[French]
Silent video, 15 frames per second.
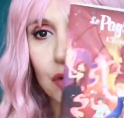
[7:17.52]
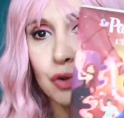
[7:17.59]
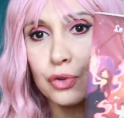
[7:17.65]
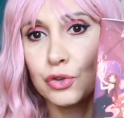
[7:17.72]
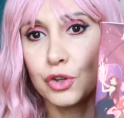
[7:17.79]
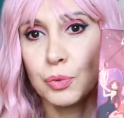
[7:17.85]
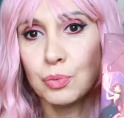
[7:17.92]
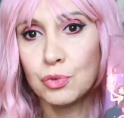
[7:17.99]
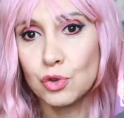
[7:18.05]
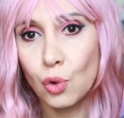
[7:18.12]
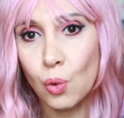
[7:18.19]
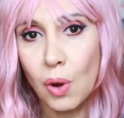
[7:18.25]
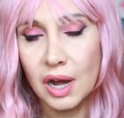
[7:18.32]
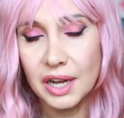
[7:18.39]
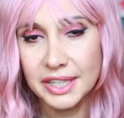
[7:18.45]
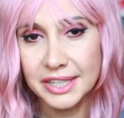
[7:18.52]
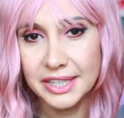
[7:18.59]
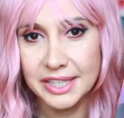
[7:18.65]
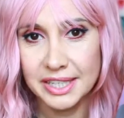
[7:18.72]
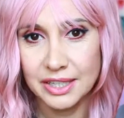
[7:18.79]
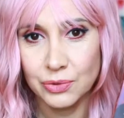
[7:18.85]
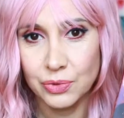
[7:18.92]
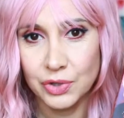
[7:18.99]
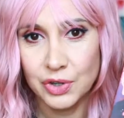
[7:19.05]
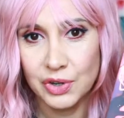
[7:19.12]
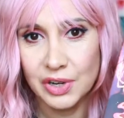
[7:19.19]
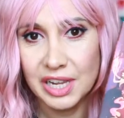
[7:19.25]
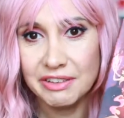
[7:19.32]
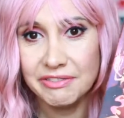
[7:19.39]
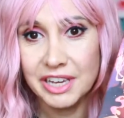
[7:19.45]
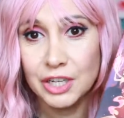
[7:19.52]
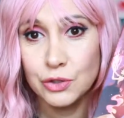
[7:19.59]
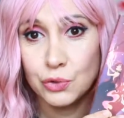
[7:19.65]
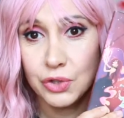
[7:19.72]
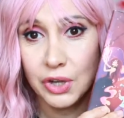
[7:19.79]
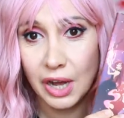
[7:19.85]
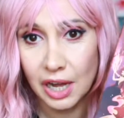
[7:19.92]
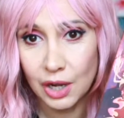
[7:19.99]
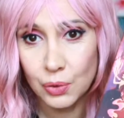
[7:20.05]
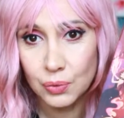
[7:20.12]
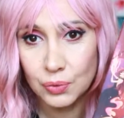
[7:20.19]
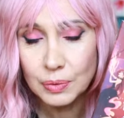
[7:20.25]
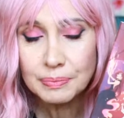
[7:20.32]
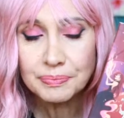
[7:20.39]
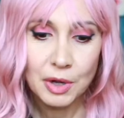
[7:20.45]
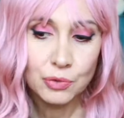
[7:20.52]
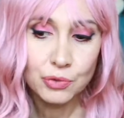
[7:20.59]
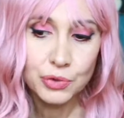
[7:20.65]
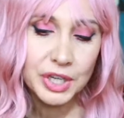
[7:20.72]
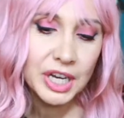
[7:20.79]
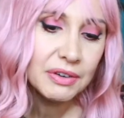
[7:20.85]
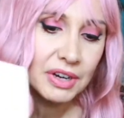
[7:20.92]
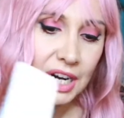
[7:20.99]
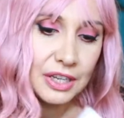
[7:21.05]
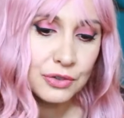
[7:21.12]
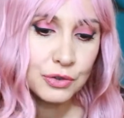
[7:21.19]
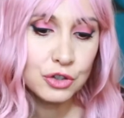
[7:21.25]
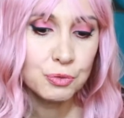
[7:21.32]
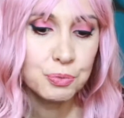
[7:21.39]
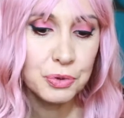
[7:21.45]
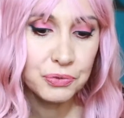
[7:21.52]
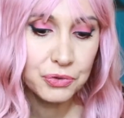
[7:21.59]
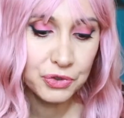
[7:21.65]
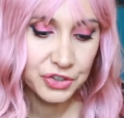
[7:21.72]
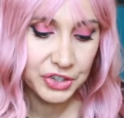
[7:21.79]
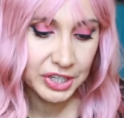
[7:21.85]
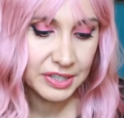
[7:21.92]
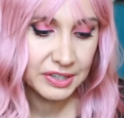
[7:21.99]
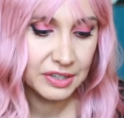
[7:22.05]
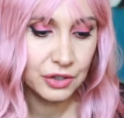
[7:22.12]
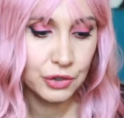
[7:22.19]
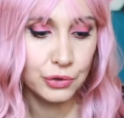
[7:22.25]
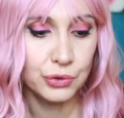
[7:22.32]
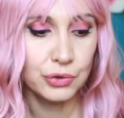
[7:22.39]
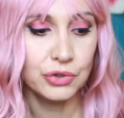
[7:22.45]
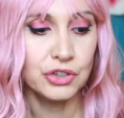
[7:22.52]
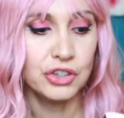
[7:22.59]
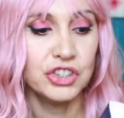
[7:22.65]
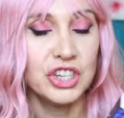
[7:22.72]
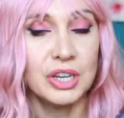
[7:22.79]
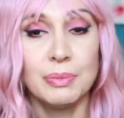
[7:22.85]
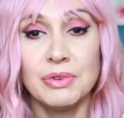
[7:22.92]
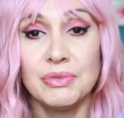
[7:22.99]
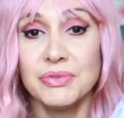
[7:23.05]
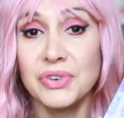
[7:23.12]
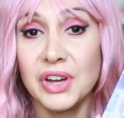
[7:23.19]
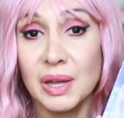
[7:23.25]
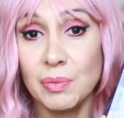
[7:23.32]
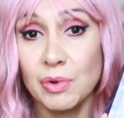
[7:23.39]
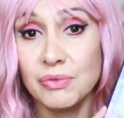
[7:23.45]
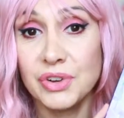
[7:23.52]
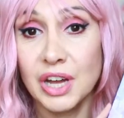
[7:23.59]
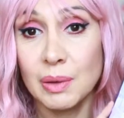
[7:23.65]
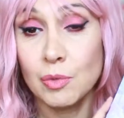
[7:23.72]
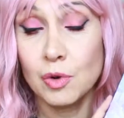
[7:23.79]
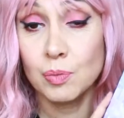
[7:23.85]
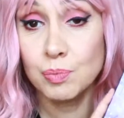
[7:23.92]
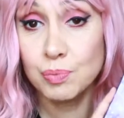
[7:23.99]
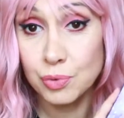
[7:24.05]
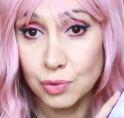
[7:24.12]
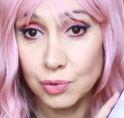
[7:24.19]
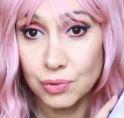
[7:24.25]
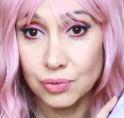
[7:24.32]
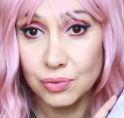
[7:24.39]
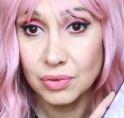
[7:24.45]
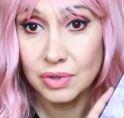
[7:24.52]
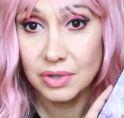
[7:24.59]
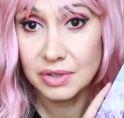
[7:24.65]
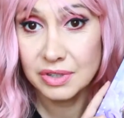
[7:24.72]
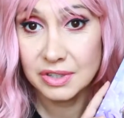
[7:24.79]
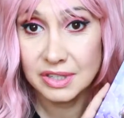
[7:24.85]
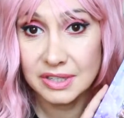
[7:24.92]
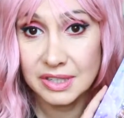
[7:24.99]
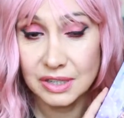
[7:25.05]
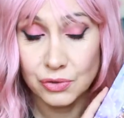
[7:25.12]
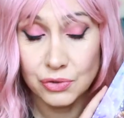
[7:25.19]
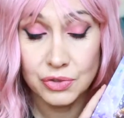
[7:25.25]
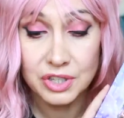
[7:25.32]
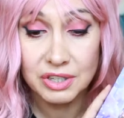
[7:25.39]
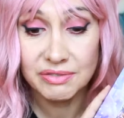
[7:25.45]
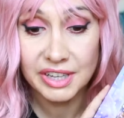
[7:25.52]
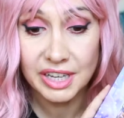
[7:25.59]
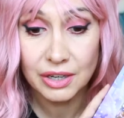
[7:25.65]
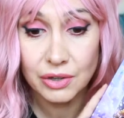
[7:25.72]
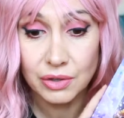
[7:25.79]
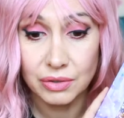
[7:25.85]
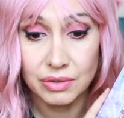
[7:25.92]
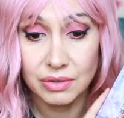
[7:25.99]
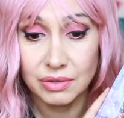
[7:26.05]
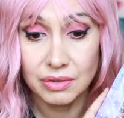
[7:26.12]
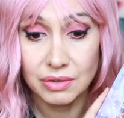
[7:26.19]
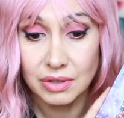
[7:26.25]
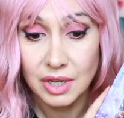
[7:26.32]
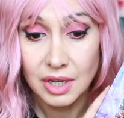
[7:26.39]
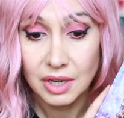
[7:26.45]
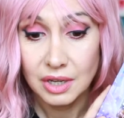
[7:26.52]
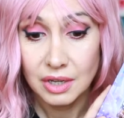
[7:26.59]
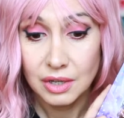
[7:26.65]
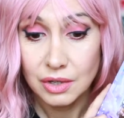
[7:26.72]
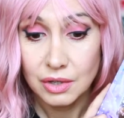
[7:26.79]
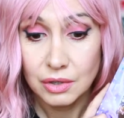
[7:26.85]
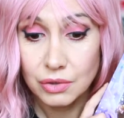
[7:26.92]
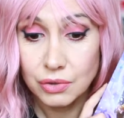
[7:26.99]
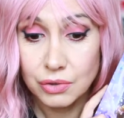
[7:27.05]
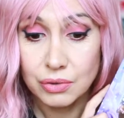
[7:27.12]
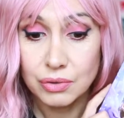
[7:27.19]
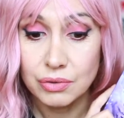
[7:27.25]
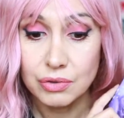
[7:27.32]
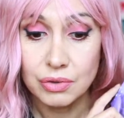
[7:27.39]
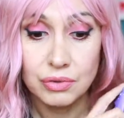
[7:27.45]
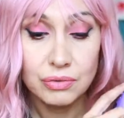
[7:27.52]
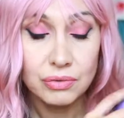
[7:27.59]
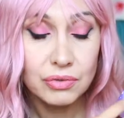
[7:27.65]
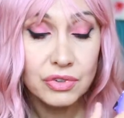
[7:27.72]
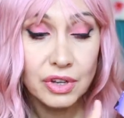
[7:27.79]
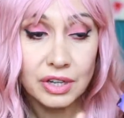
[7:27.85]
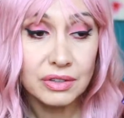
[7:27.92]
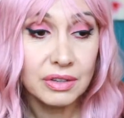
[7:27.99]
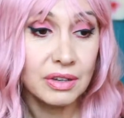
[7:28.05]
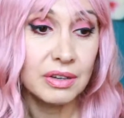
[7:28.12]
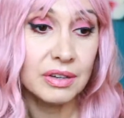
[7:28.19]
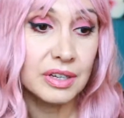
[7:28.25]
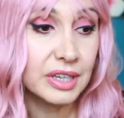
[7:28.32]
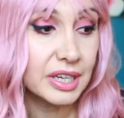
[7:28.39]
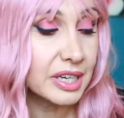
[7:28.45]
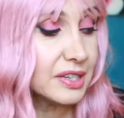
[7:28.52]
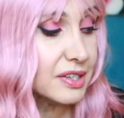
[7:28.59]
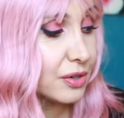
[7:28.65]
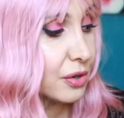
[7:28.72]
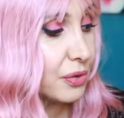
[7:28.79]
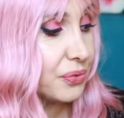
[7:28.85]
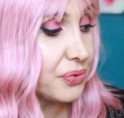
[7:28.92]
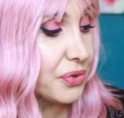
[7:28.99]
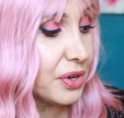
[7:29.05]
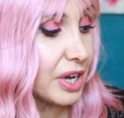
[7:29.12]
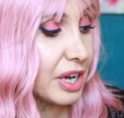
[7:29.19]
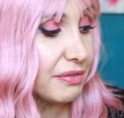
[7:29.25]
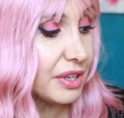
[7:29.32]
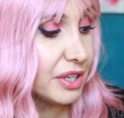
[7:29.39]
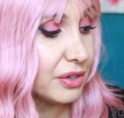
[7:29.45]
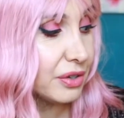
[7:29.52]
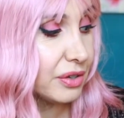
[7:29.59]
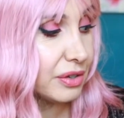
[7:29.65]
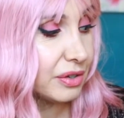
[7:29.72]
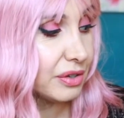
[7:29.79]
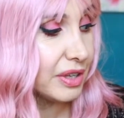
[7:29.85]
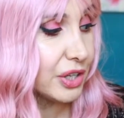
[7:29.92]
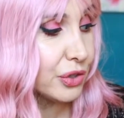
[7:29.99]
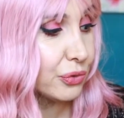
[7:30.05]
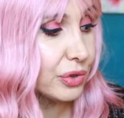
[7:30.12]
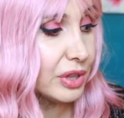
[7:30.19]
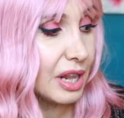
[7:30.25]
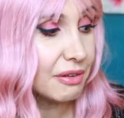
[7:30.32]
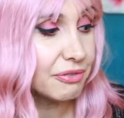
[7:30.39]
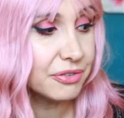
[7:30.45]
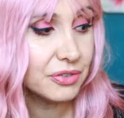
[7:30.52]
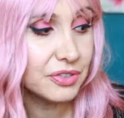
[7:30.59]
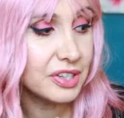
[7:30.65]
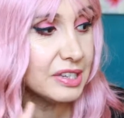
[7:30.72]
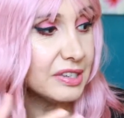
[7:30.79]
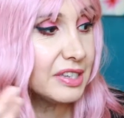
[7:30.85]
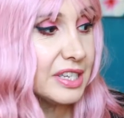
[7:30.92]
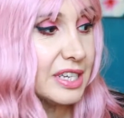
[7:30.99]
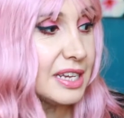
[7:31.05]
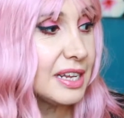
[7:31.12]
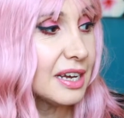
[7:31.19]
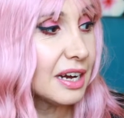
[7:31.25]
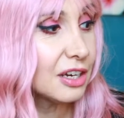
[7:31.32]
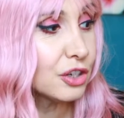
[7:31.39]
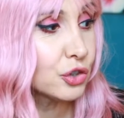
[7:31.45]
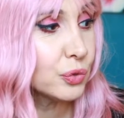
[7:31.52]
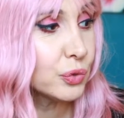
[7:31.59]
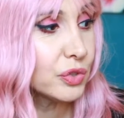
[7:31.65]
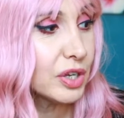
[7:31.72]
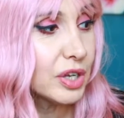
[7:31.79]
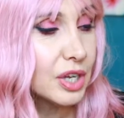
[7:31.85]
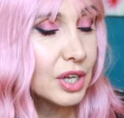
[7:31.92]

le tome 3 qui est donc euh, l'éveil du dragon. Mais en tout cas voilà, ce que je peux vous dire c'est que j'aime vraiment vraiment beaucoup cet univers que... Que, nous donne euh, Chris Colfer avec, euh, avec toute la fantaisie qu'il y rajoute,